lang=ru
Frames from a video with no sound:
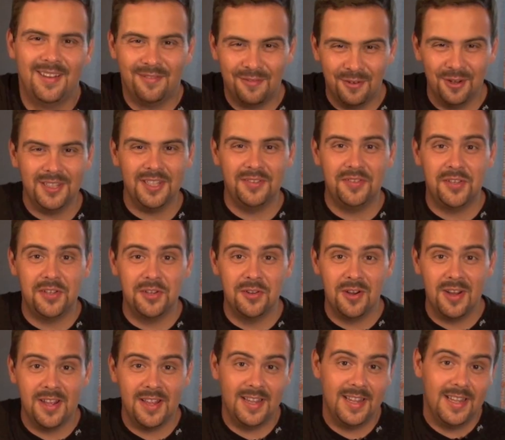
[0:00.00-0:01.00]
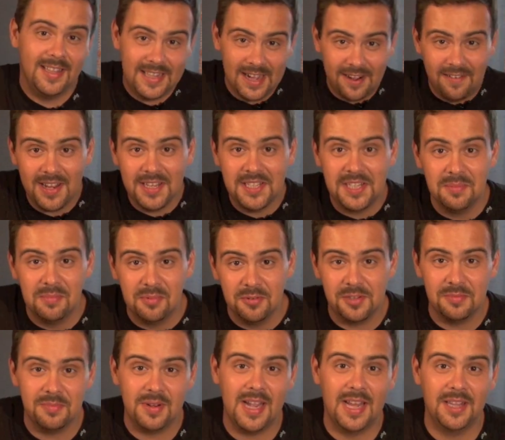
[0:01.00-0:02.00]
Вот и все. Давайте
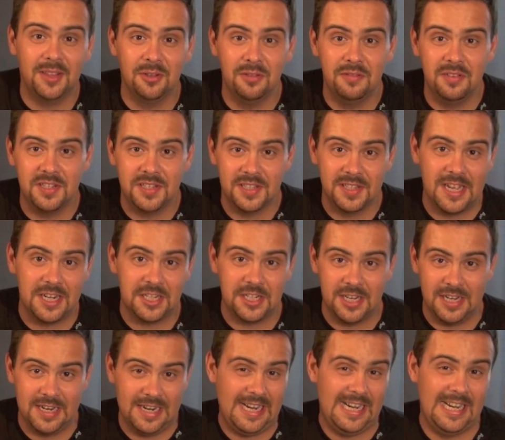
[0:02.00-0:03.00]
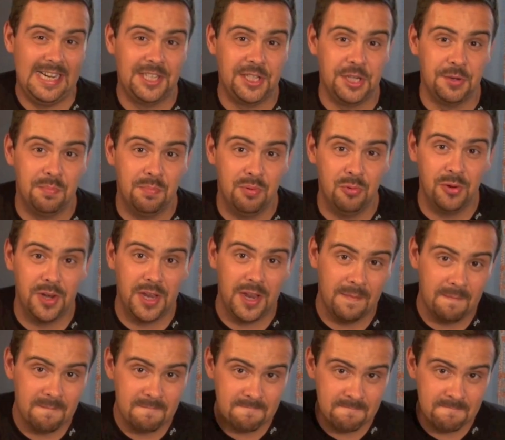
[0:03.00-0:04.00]
будем готовить наши хачапури.